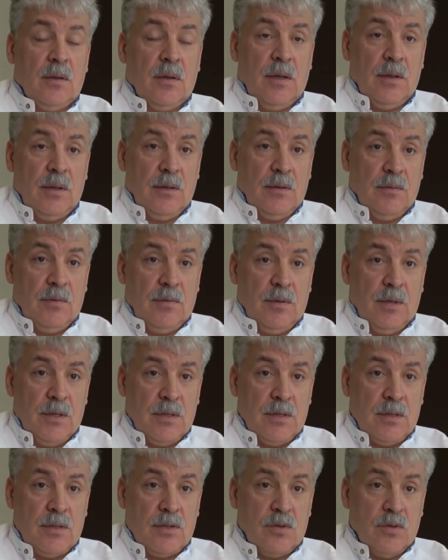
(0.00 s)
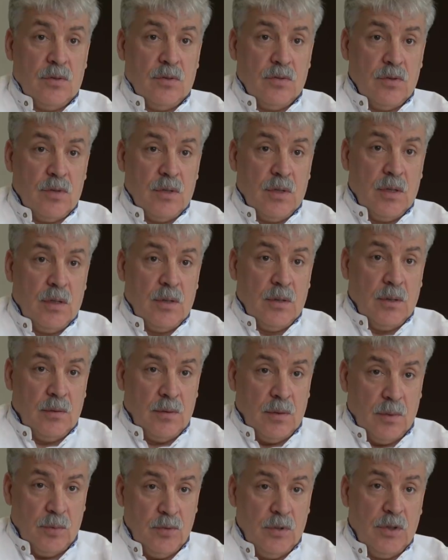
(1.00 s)
Один влез, что нужно
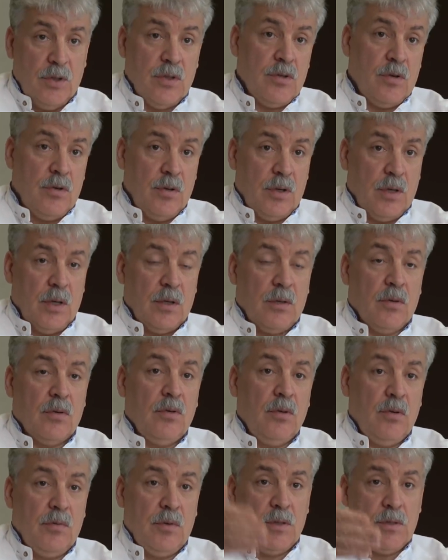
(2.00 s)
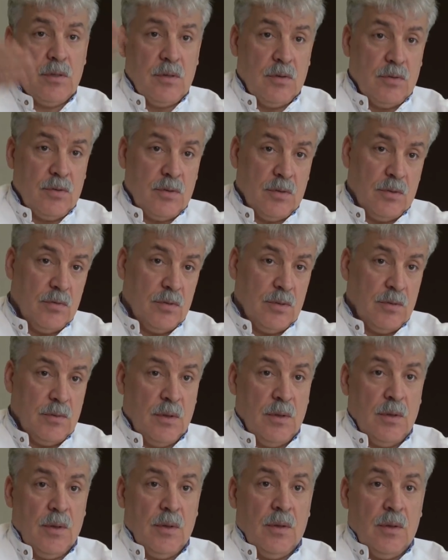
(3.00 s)
обнулить сроки, а другой влез на то, что
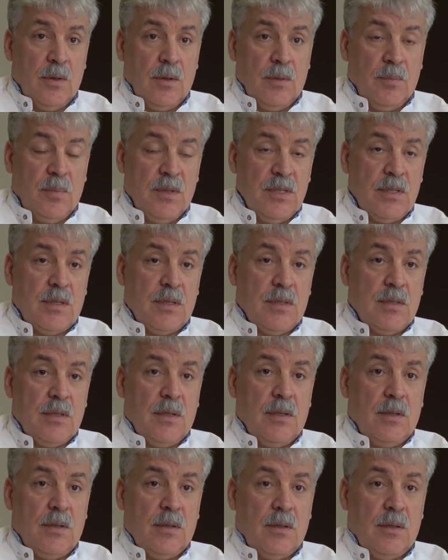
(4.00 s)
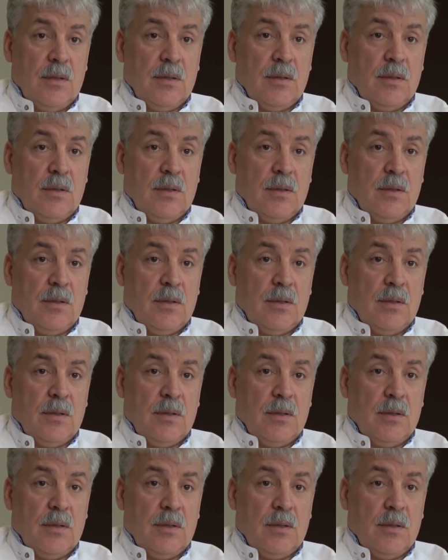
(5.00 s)
нужно быстро сделать,